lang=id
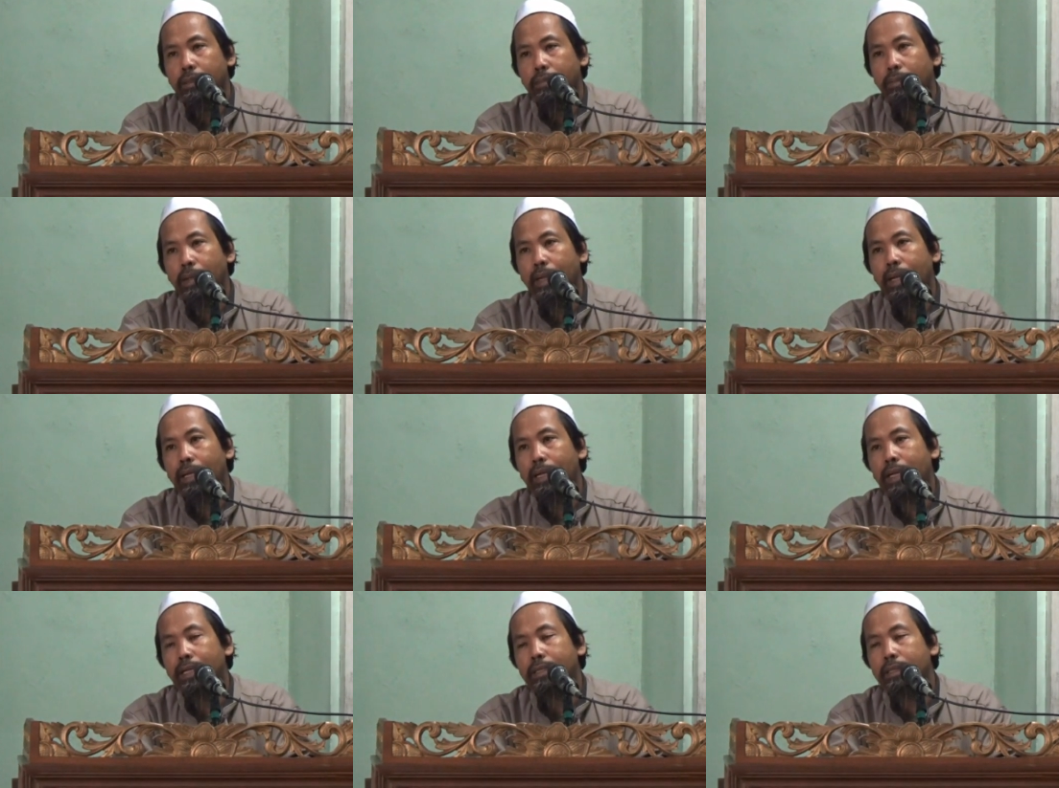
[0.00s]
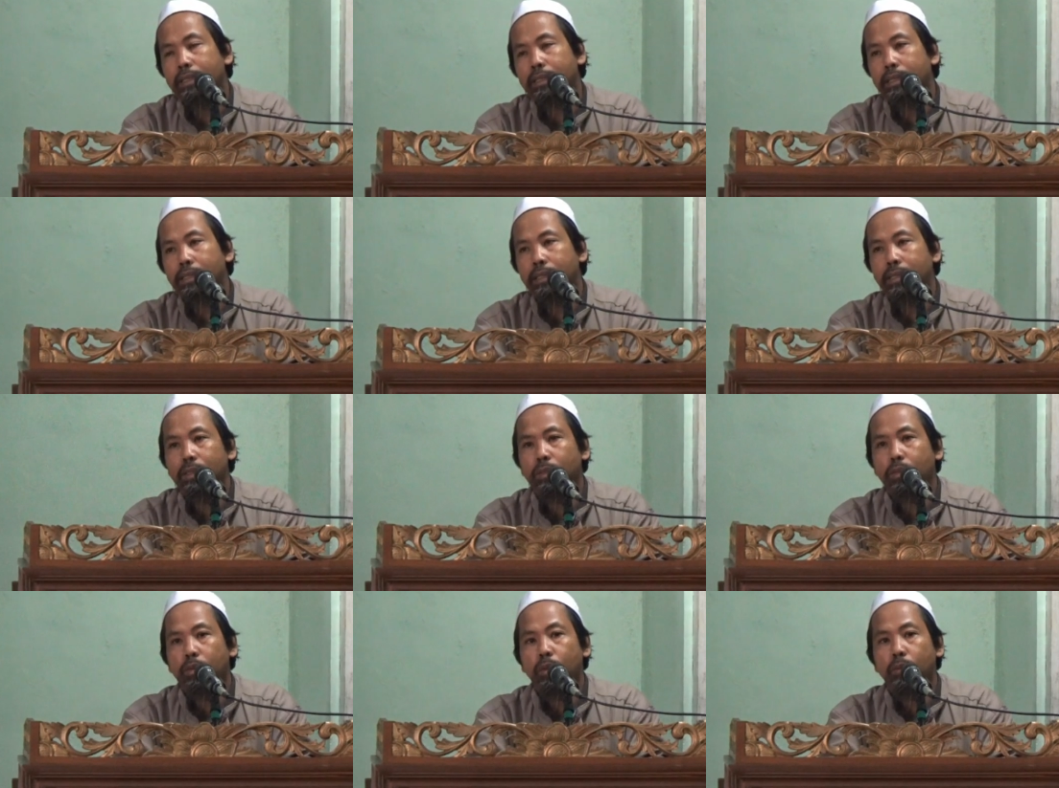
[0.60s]
Maka di
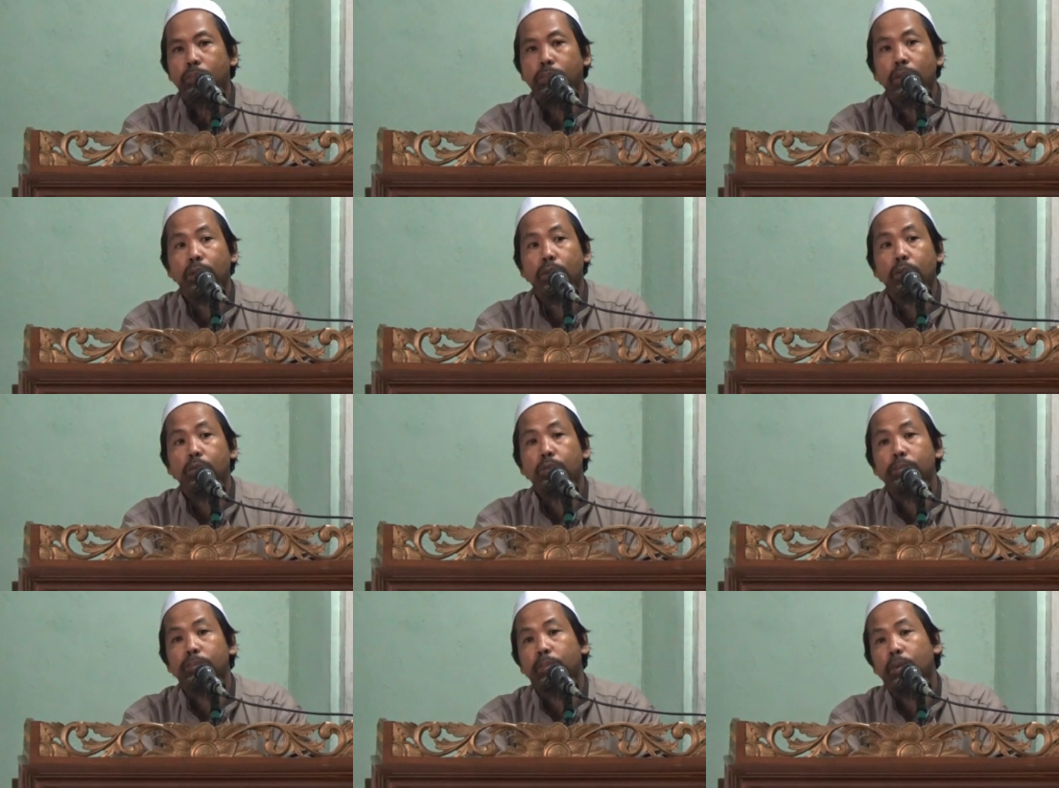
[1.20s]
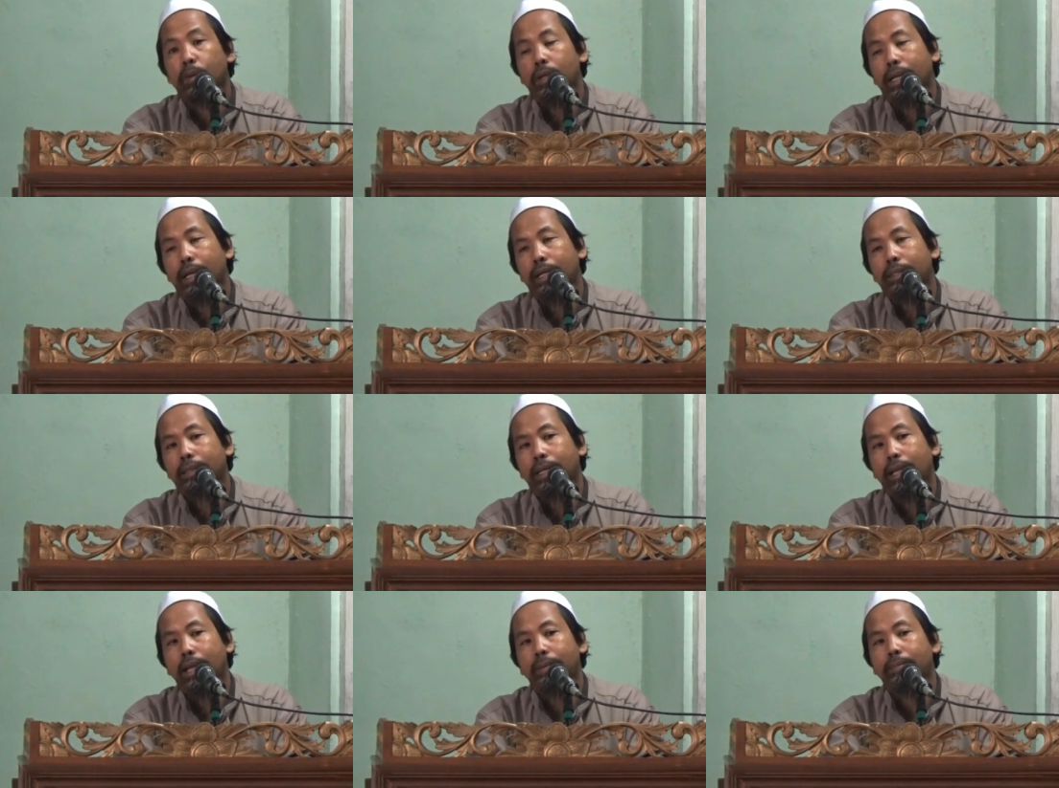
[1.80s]
situ
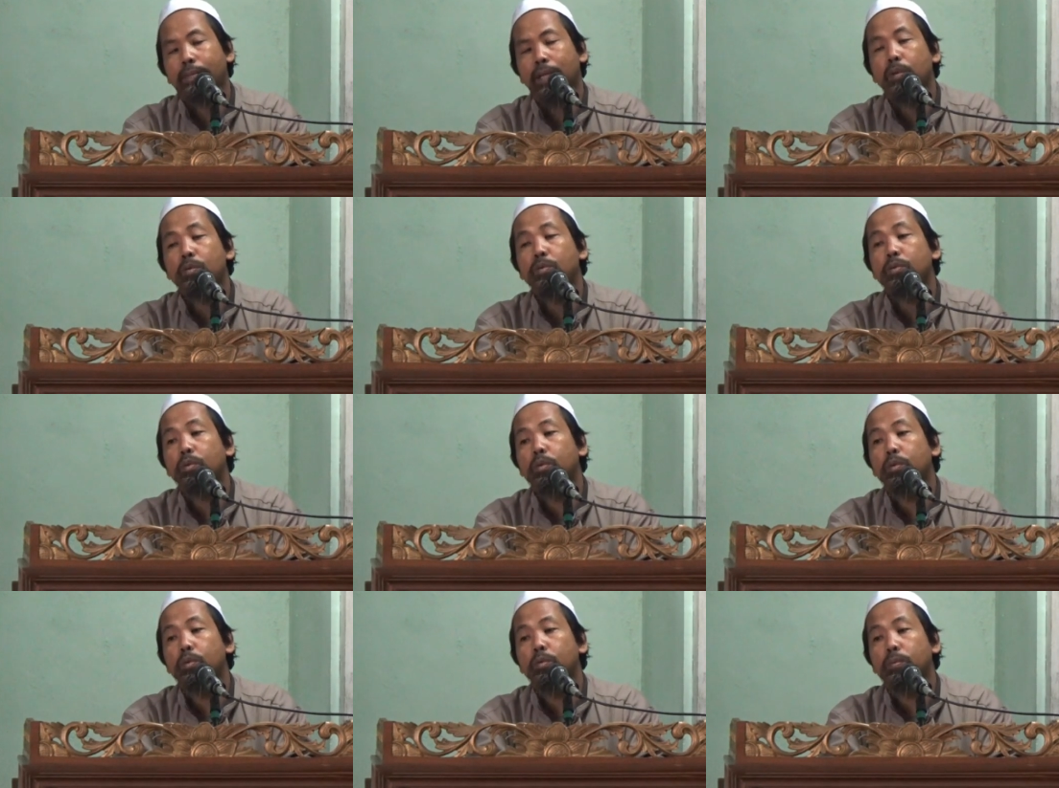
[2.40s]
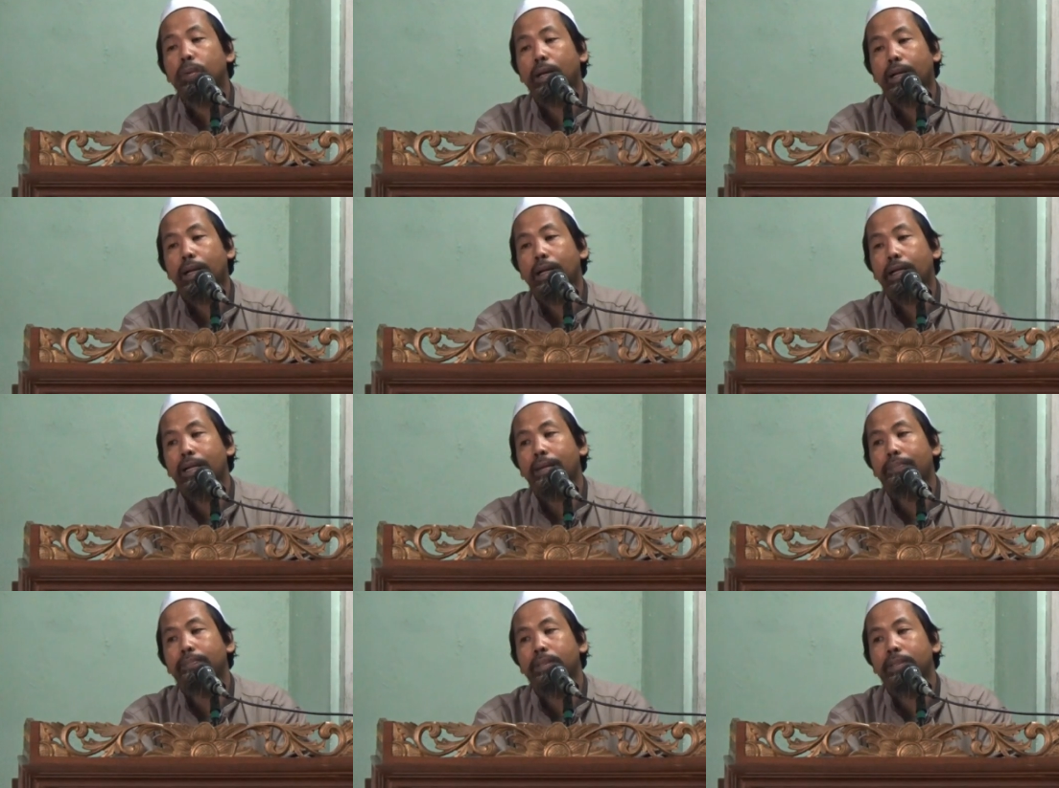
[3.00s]
berkumpullah telah menunggu
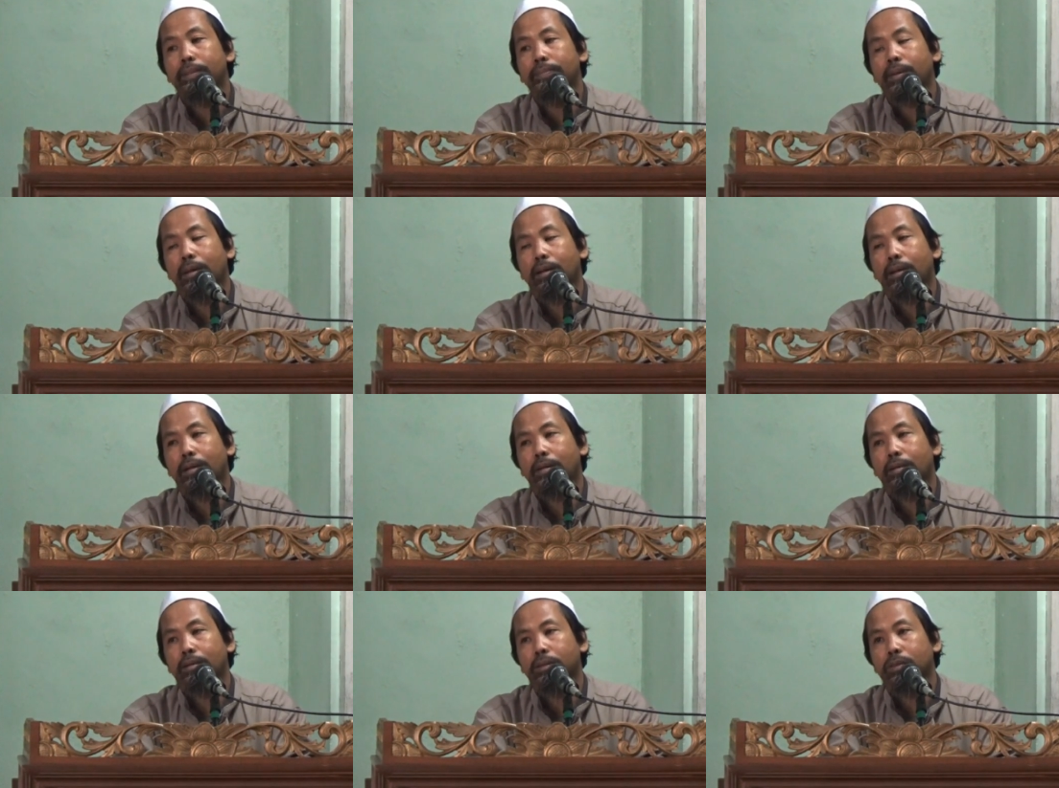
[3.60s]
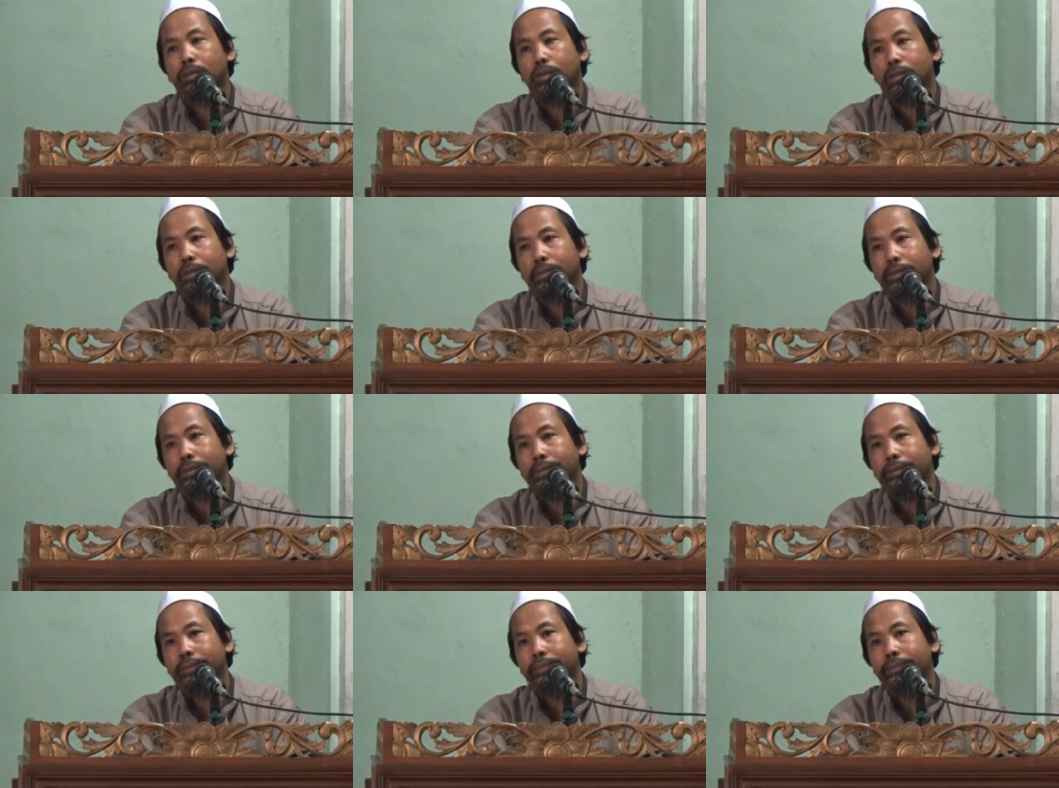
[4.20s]
para nabi, para
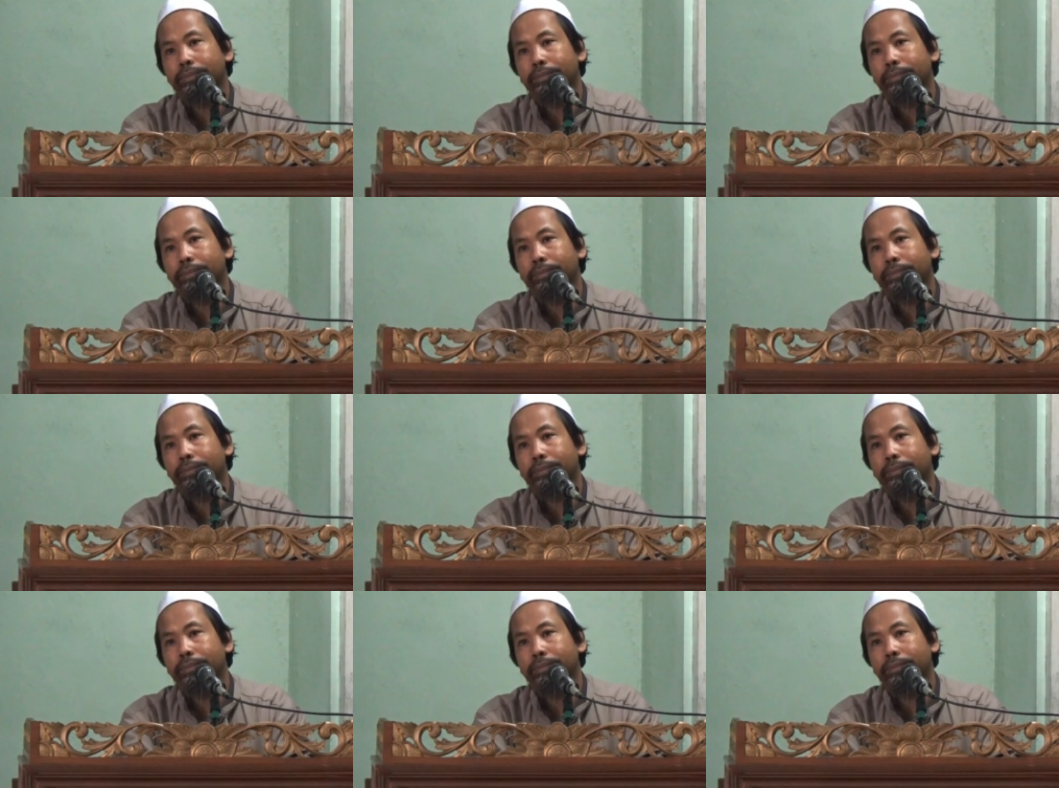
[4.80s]
rasul.